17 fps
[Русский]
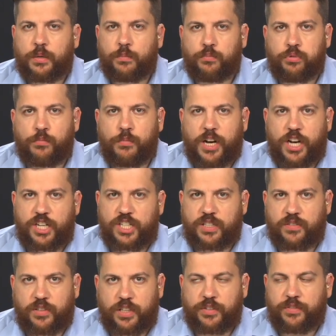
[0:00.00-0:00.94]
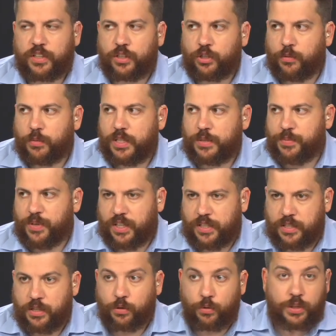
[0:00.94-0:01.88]
бумажного ни в одном
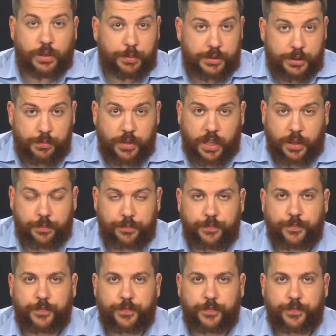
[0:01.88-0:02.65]
аспекте. Ну, например,